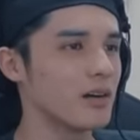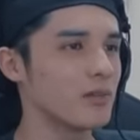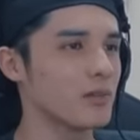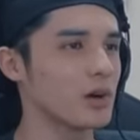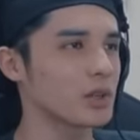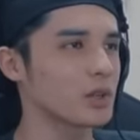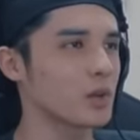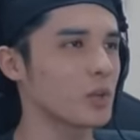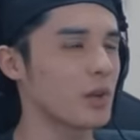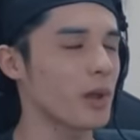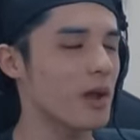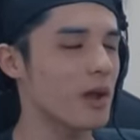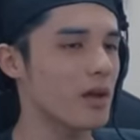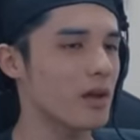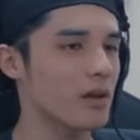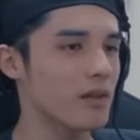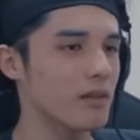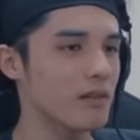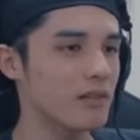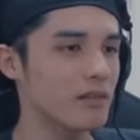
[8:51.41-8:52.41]
まとめ。
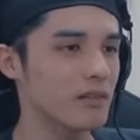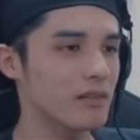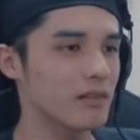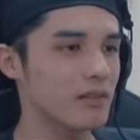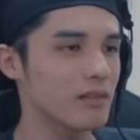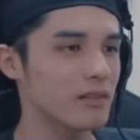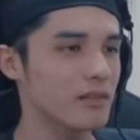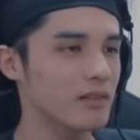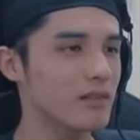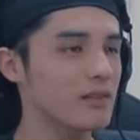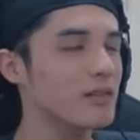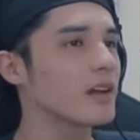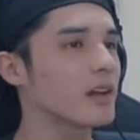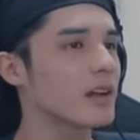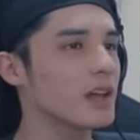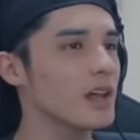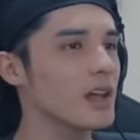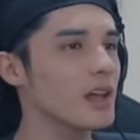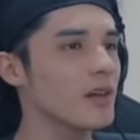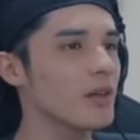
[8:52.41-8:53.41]

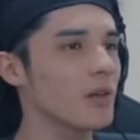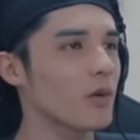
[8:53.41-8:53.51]
結